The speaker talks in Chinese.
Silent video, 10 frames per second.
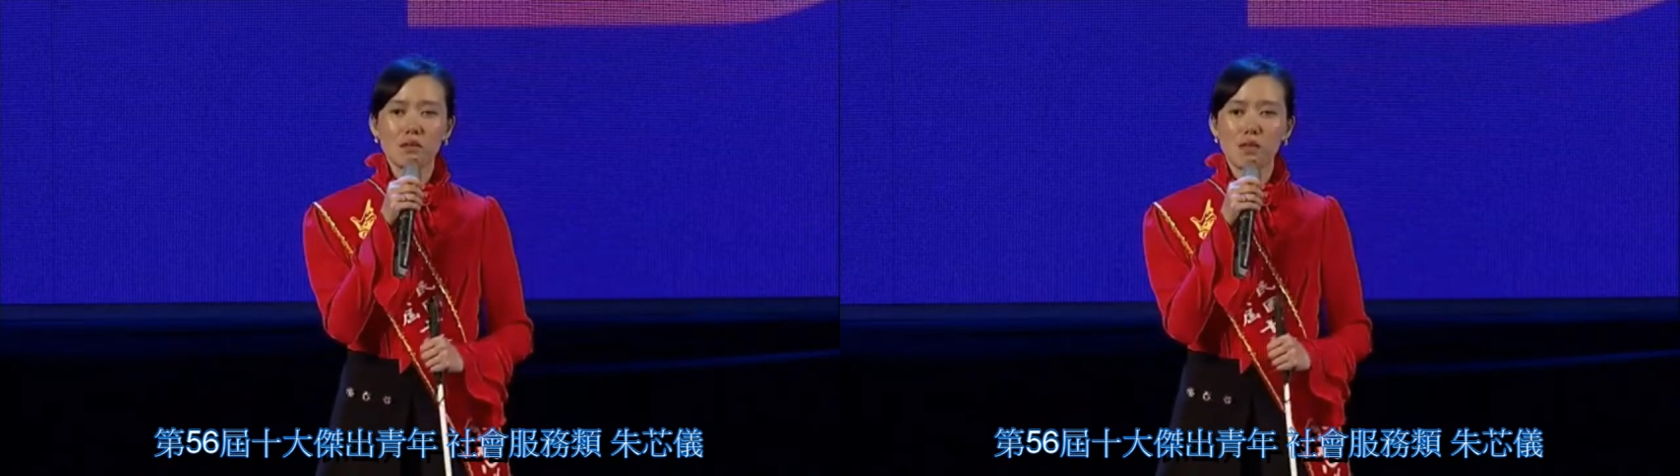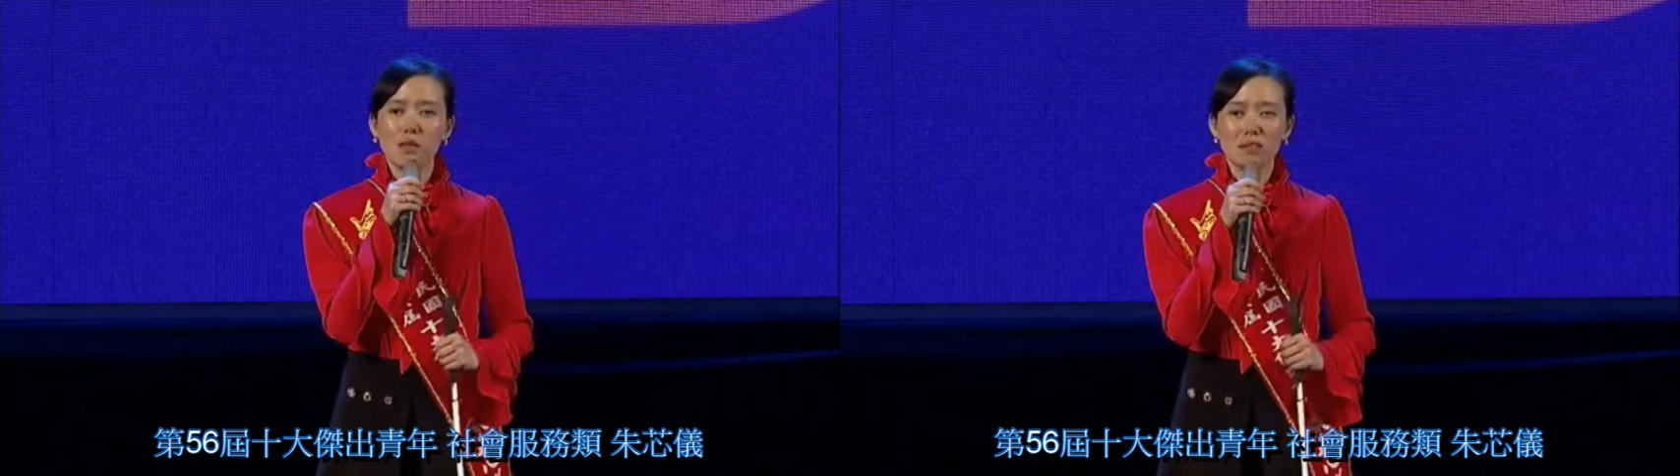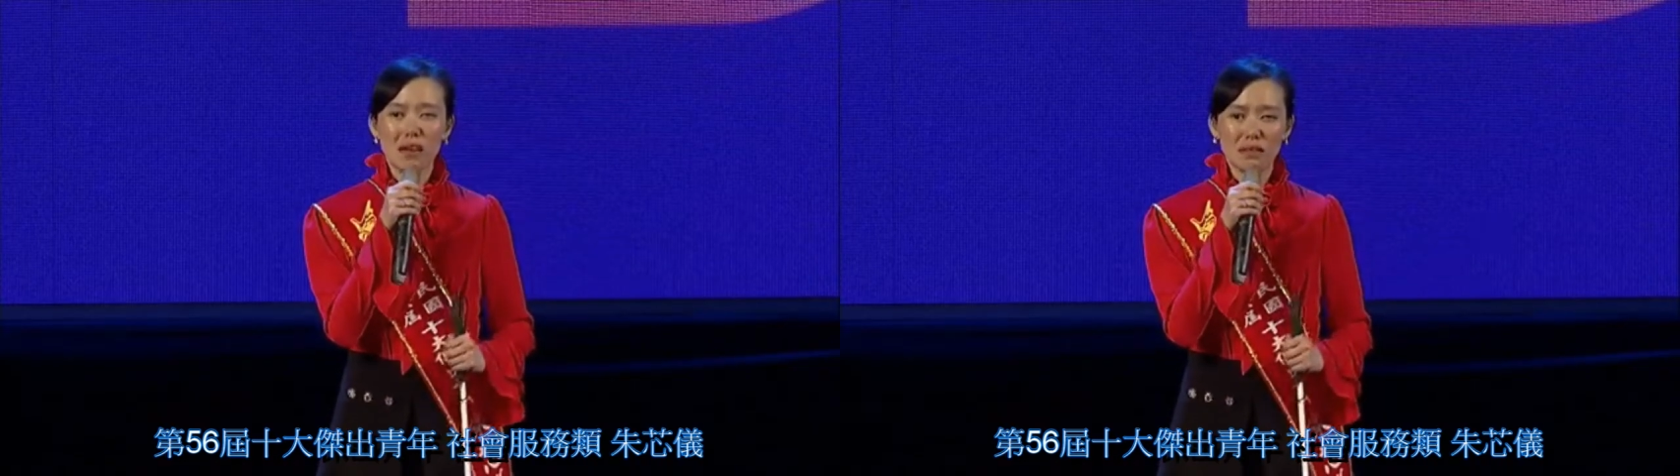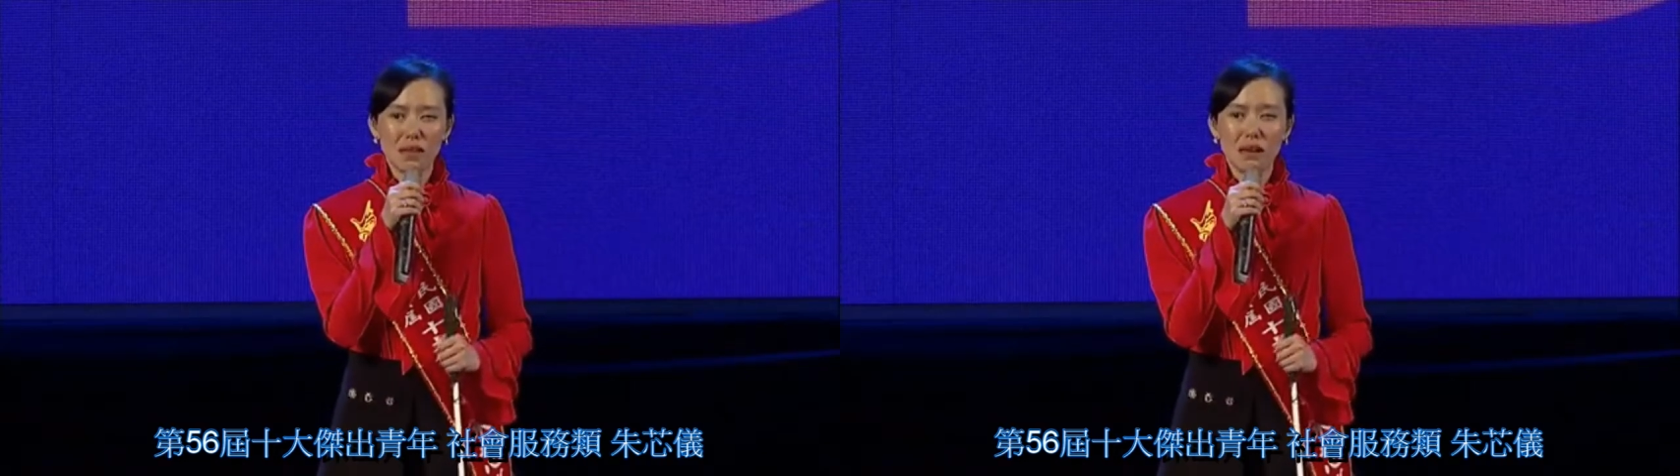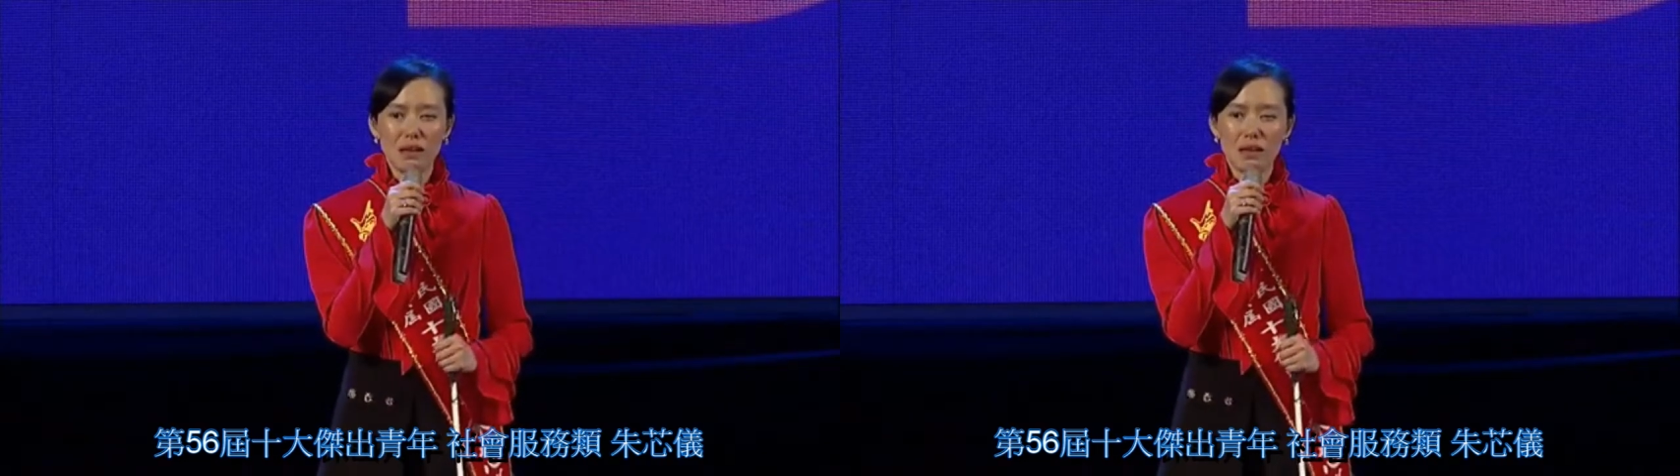因为我找
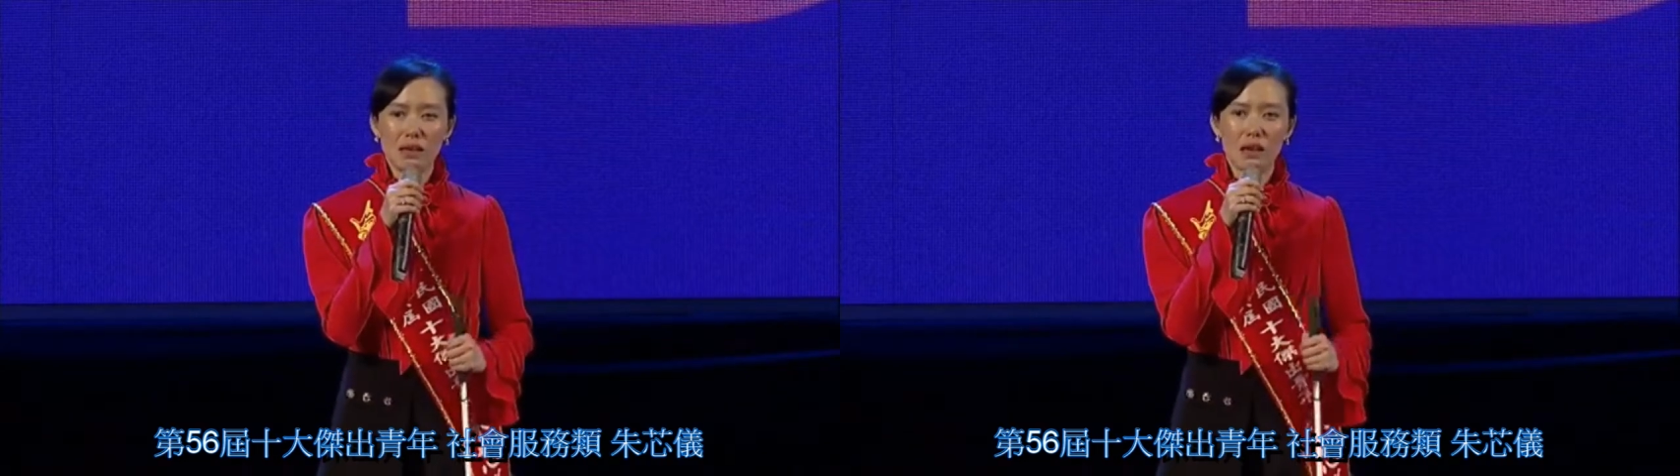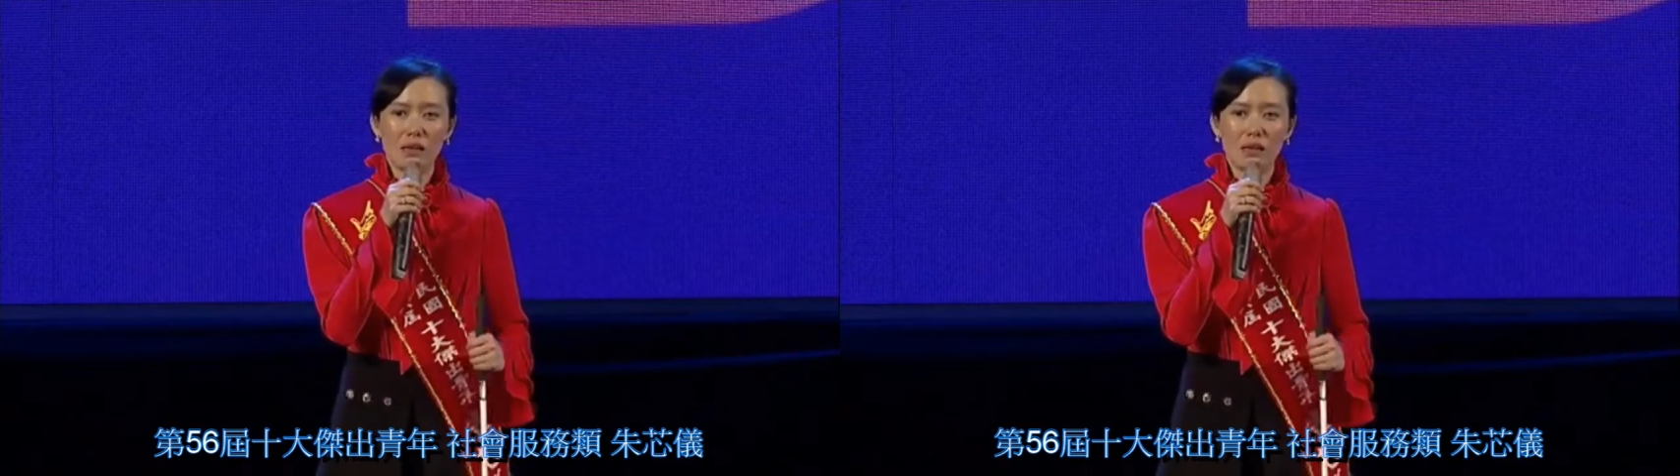到了一个